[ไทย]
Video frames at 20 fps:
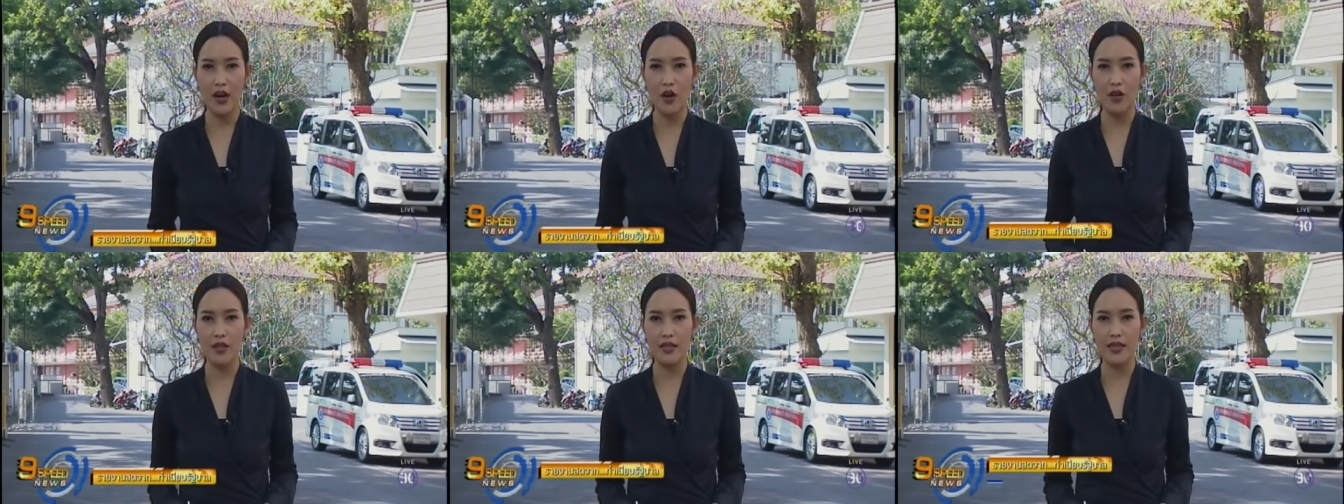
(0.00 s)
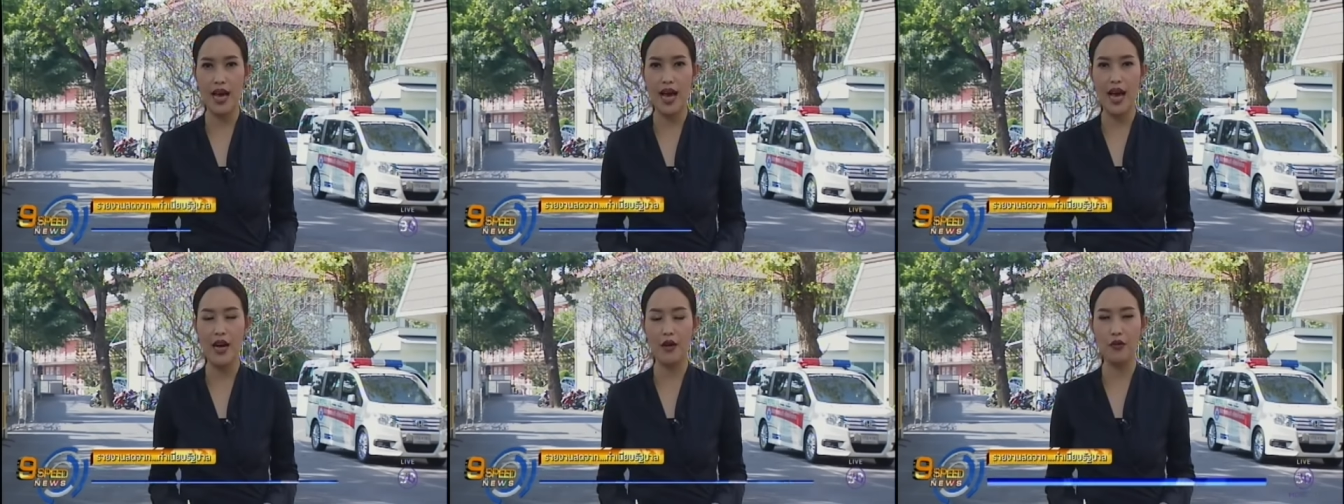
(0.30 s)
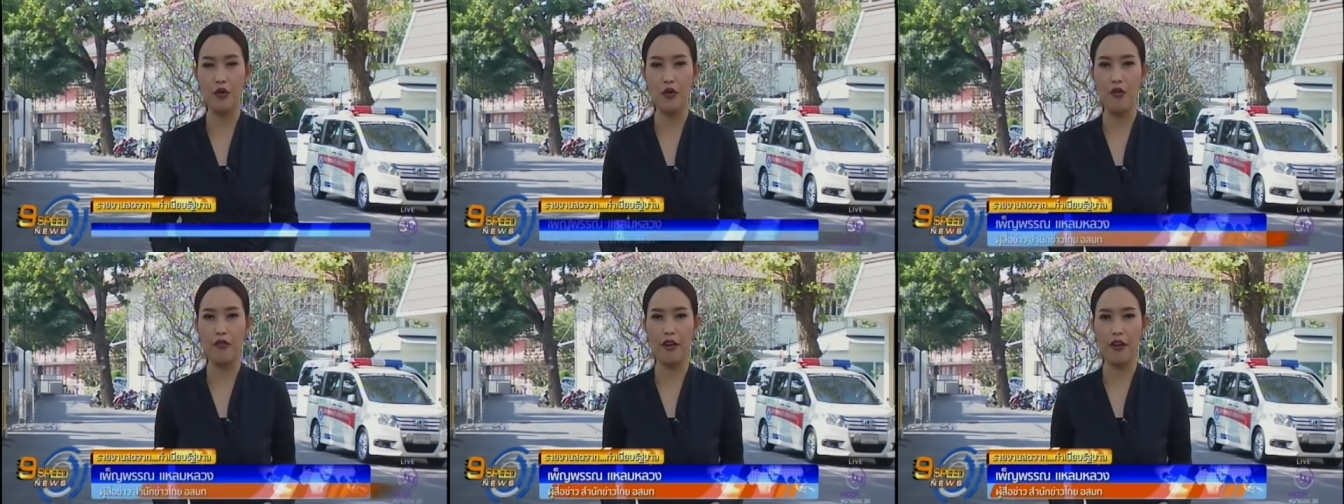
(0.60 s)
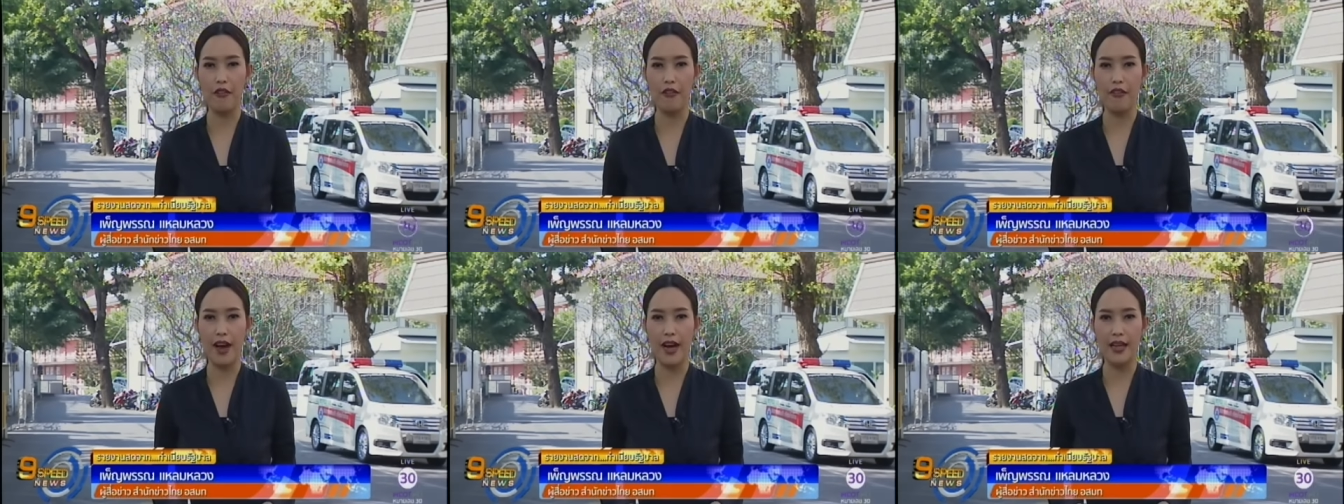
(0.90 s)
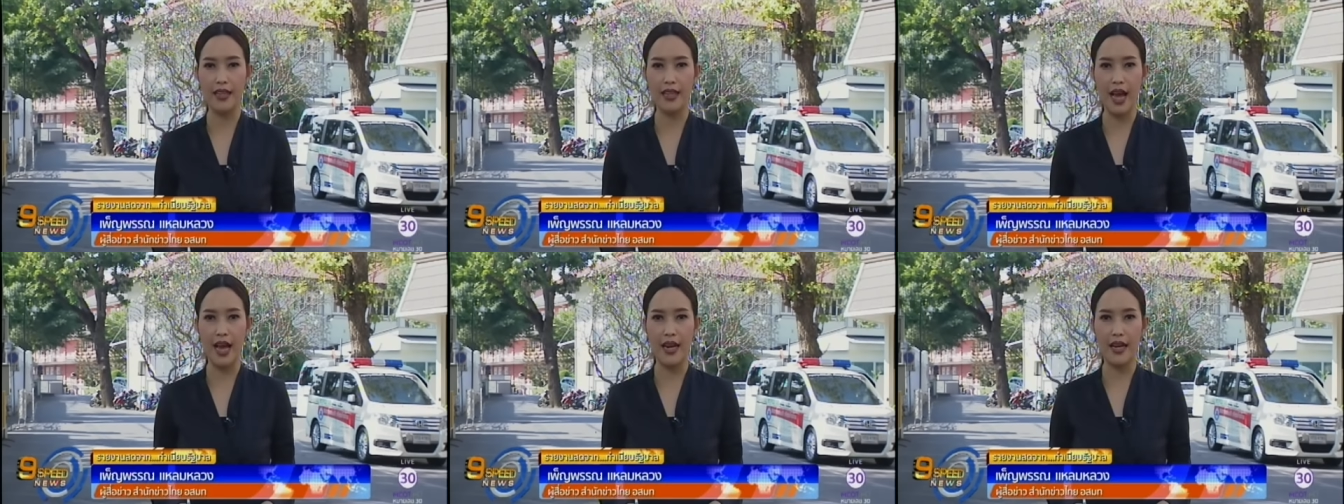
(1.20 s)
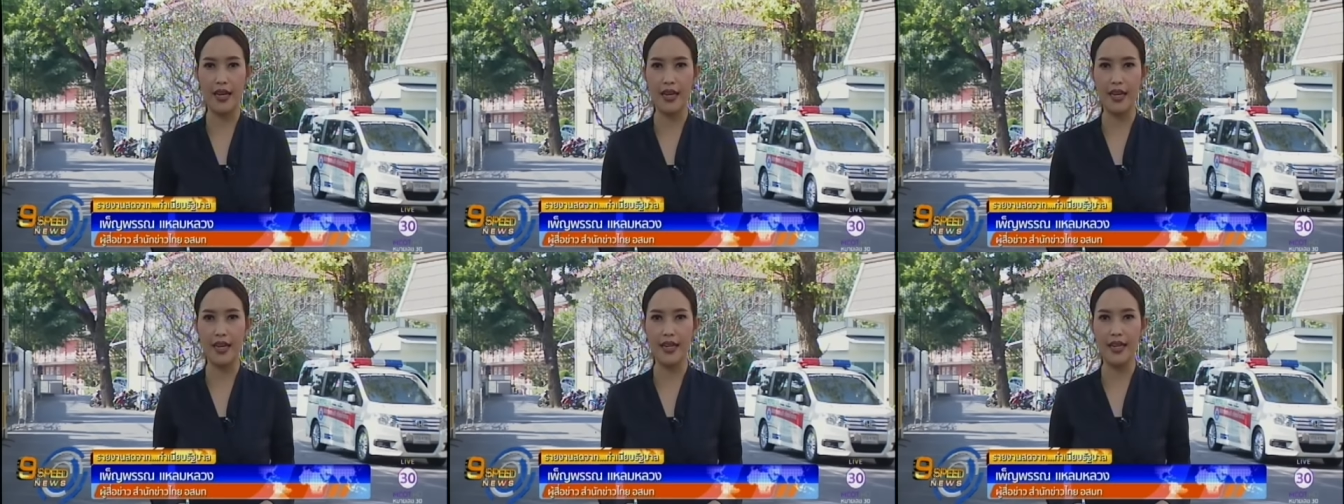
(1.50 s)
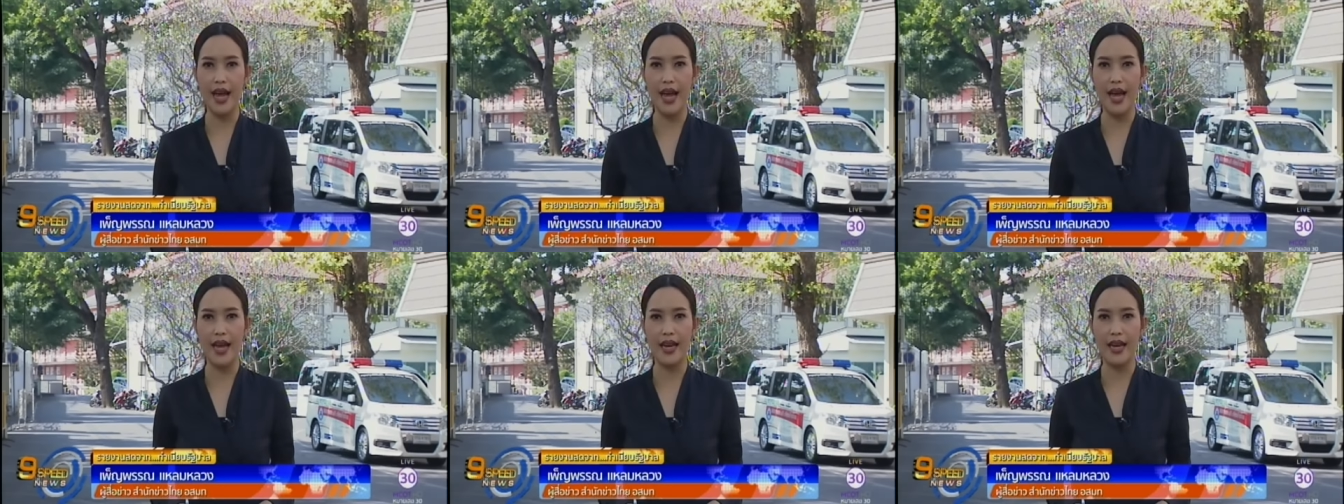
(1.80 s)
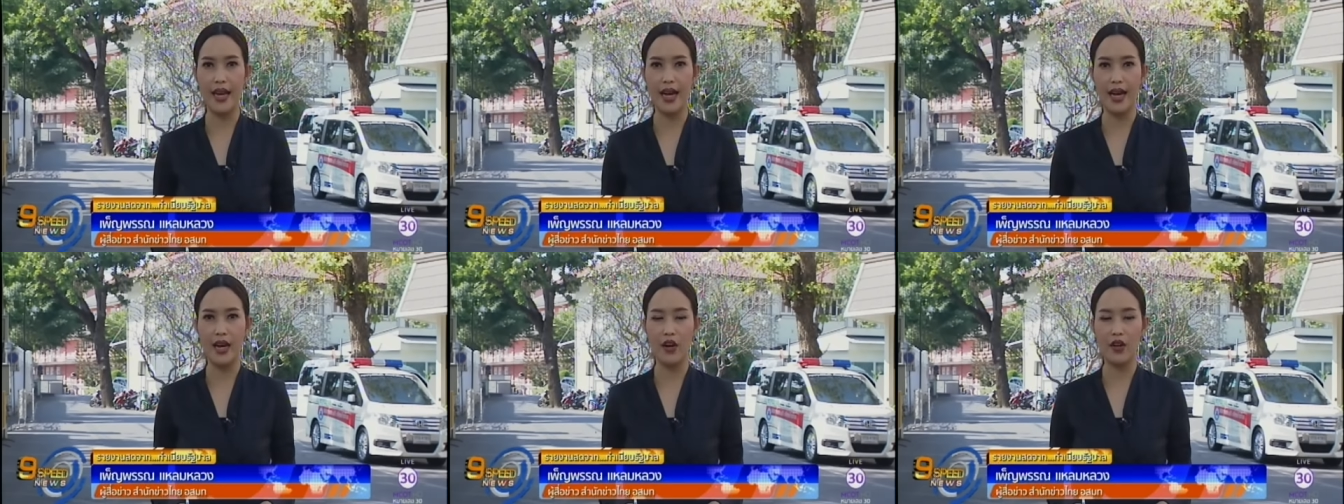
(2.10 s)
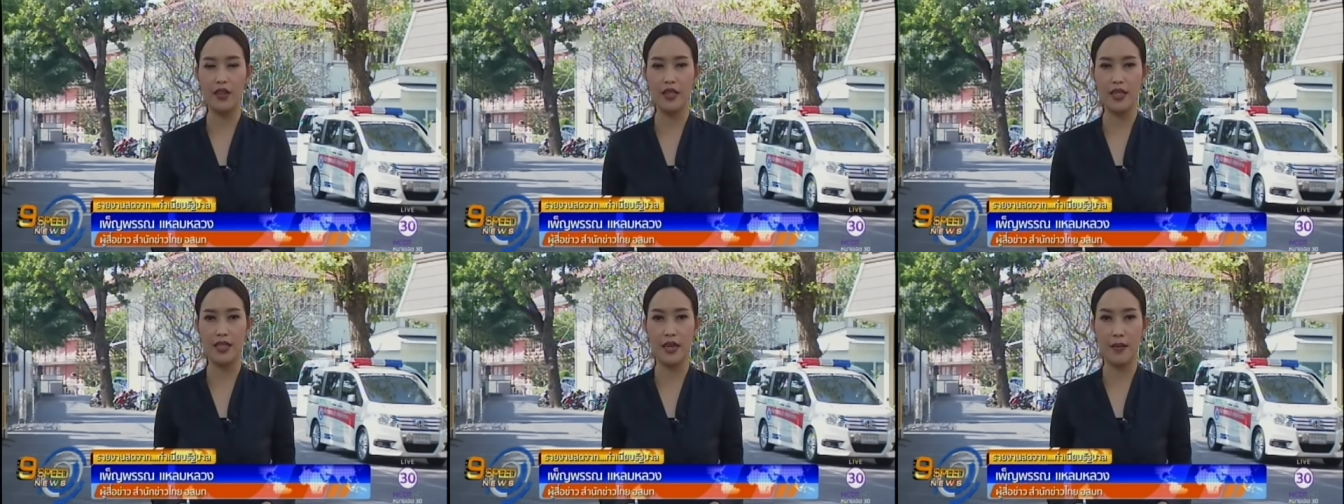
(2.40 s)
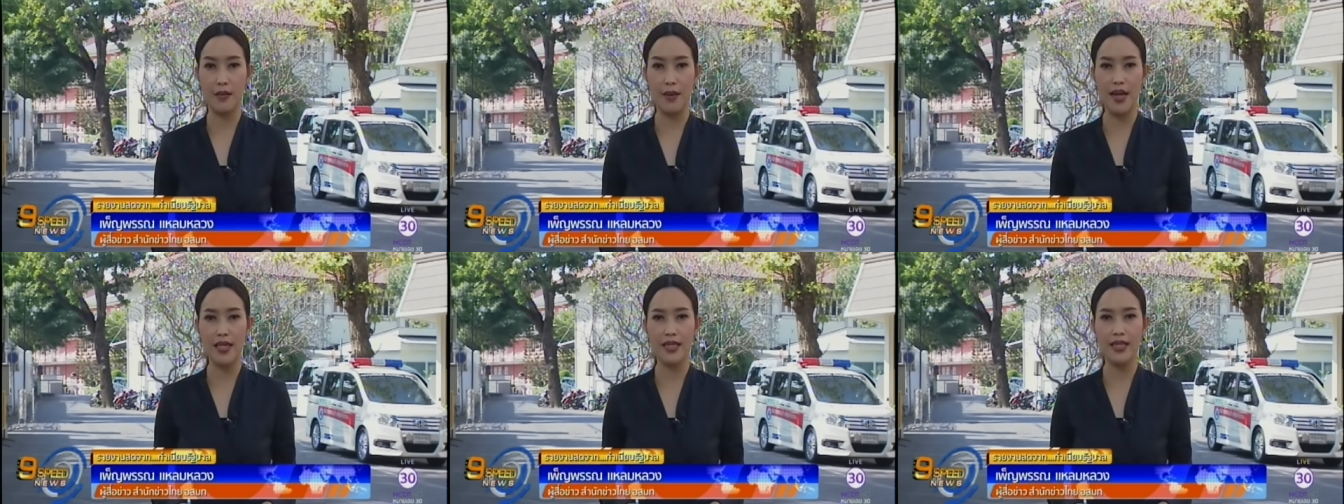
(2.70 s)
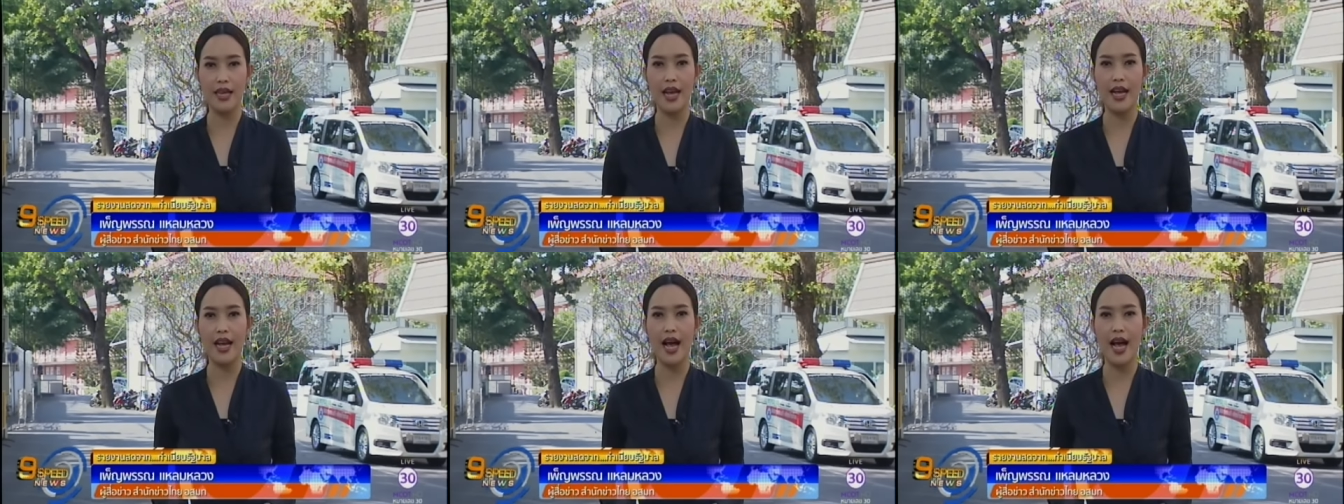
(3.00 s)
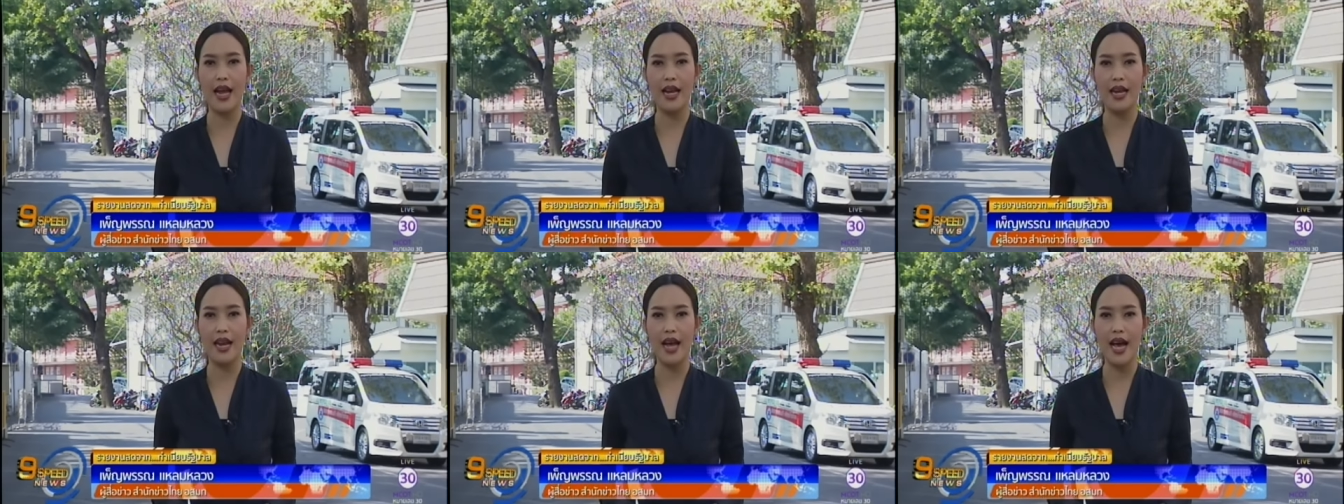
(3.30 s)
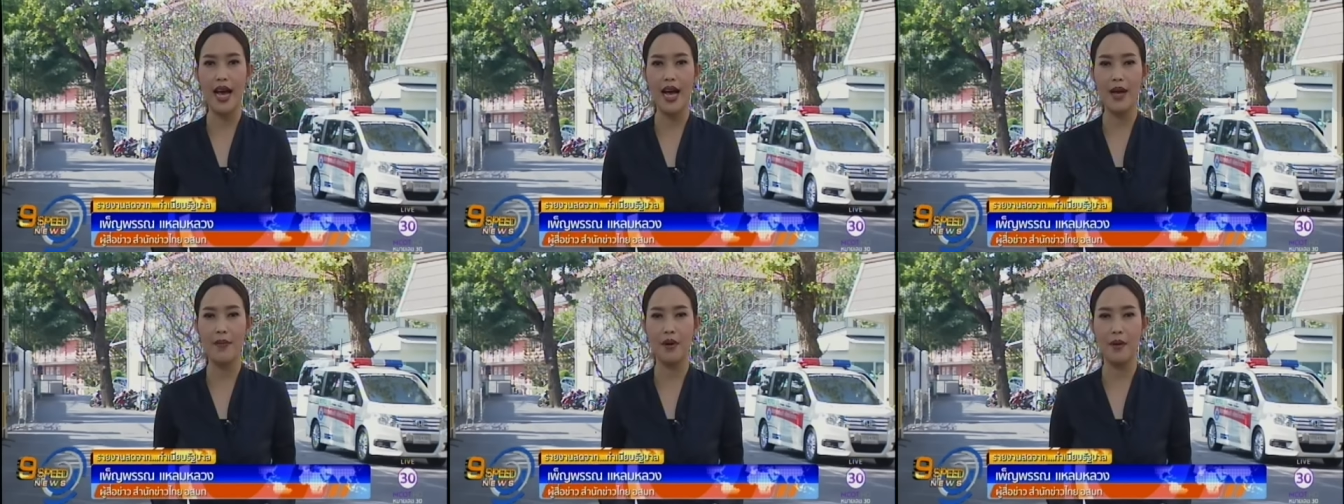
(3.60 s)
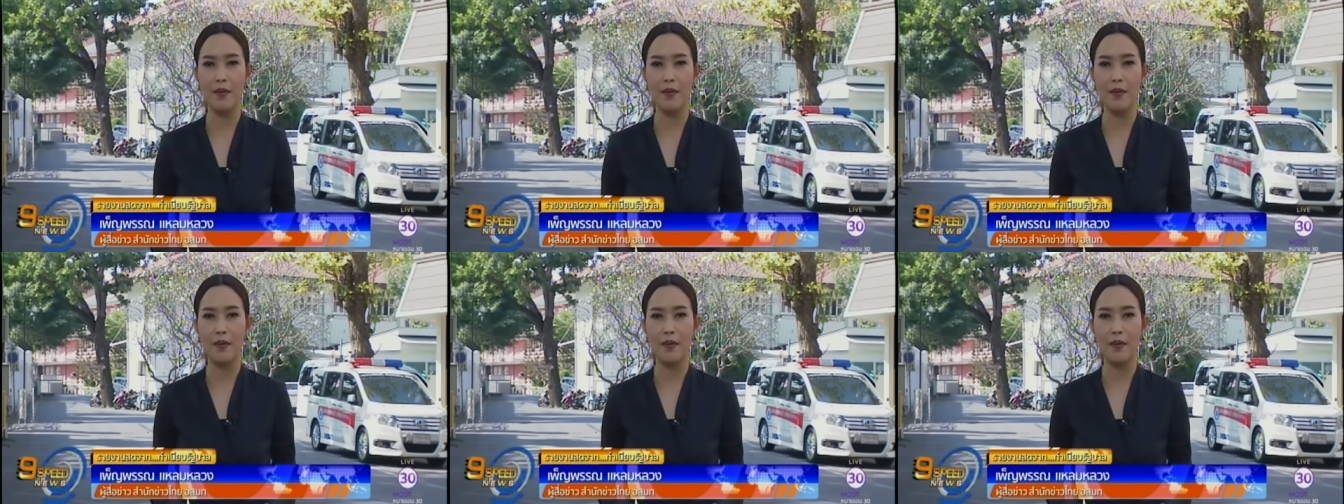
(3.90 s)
ก่อสร้างโรงไฟฟ้าถ่านหินได้นะคะ ก็จะสามารถใช้งานได้